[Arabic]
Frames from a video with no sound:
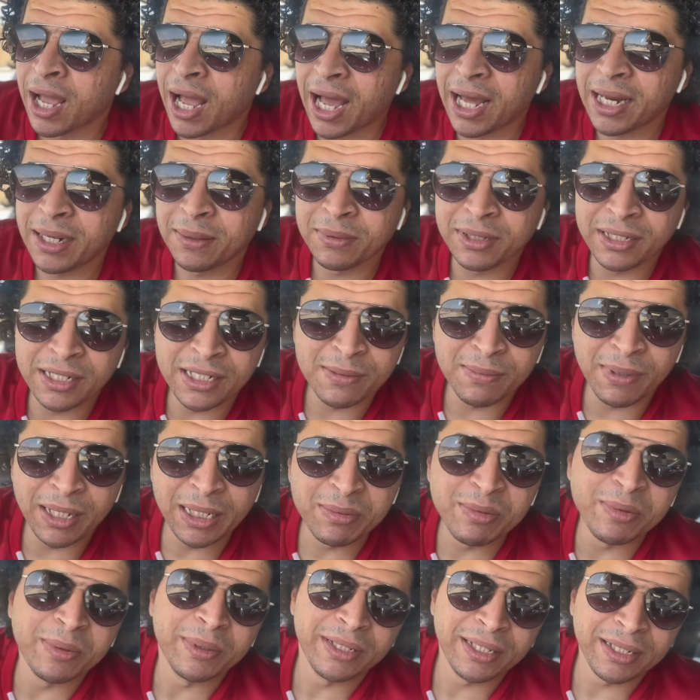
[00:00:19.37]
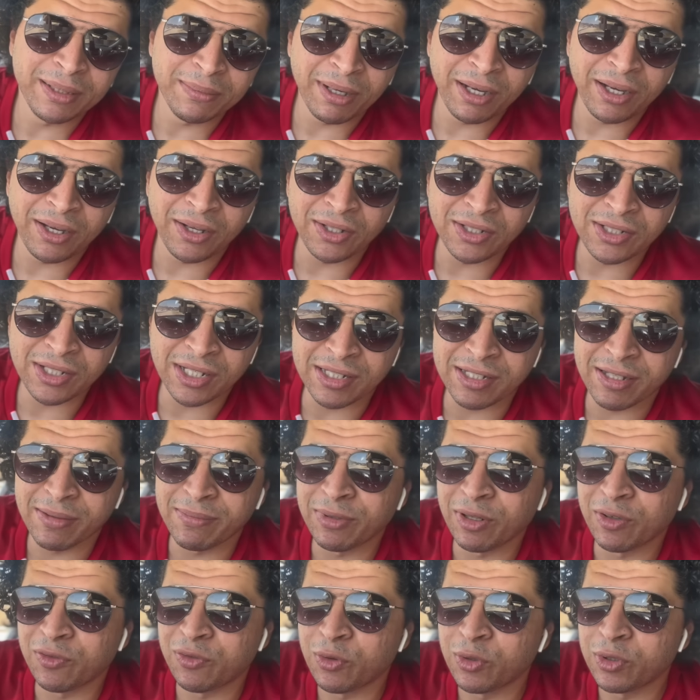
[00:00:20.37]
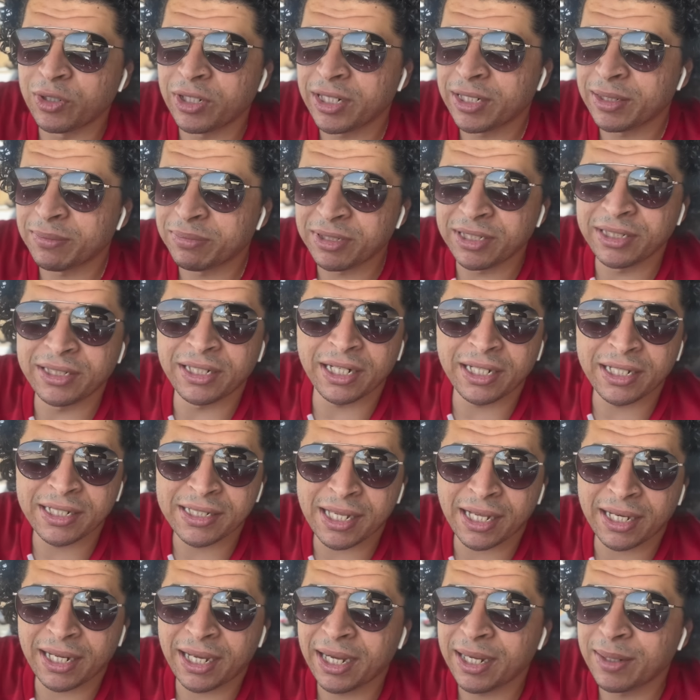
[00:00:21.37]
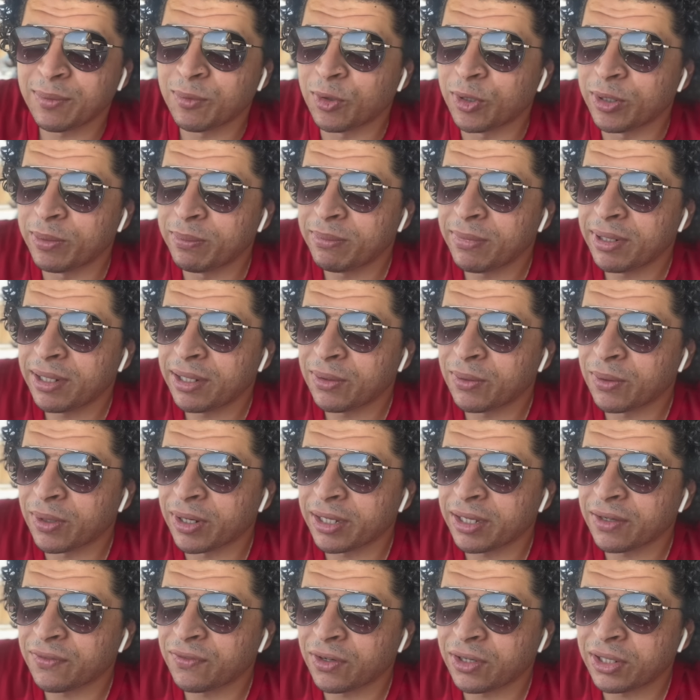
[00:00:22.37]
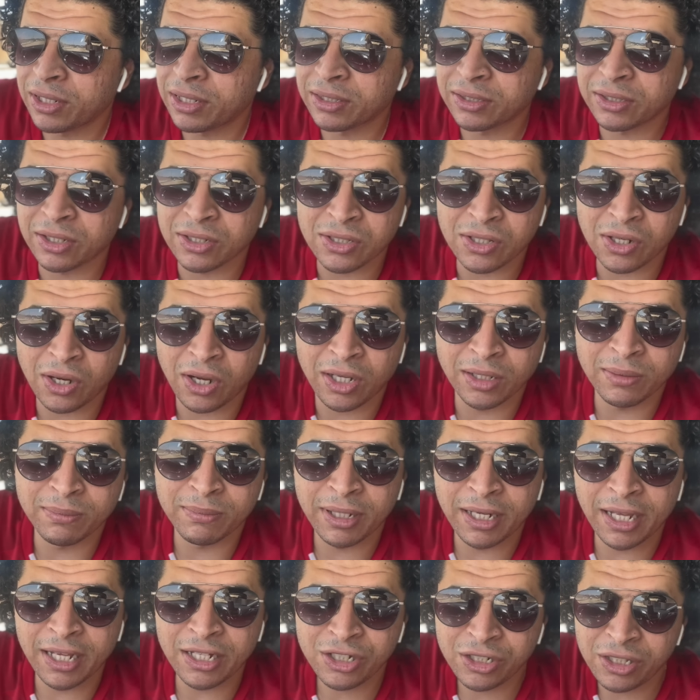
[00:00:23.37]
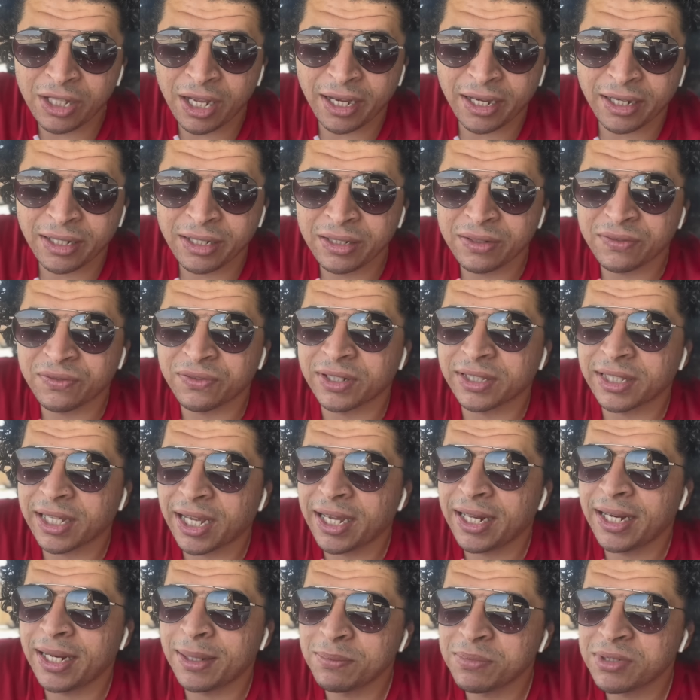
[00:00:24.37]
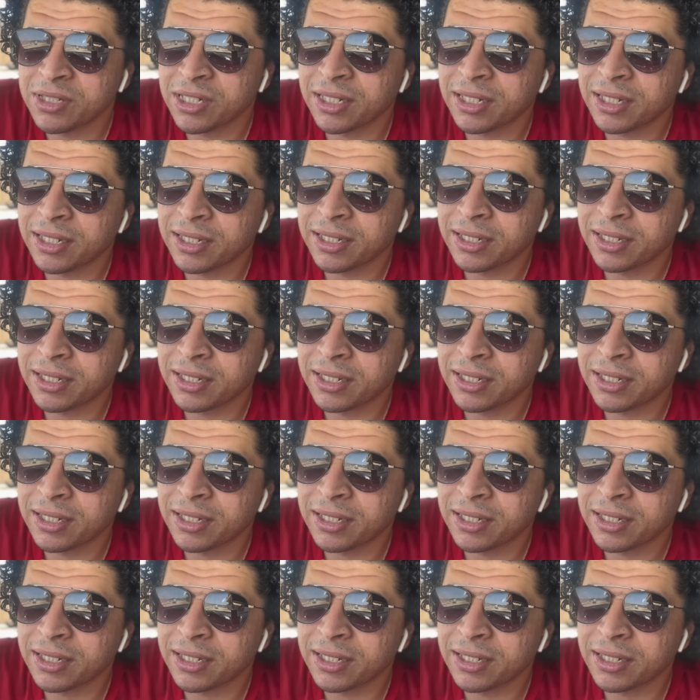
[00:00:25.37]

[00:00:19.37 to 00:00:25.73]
انا بالنسبه لي بما اننا بقى خلاص كسبنا وفوقنا نبتدي نركز على حاجه مهمه وهي فقره تصريحات ملهاش داعي فتعال امسك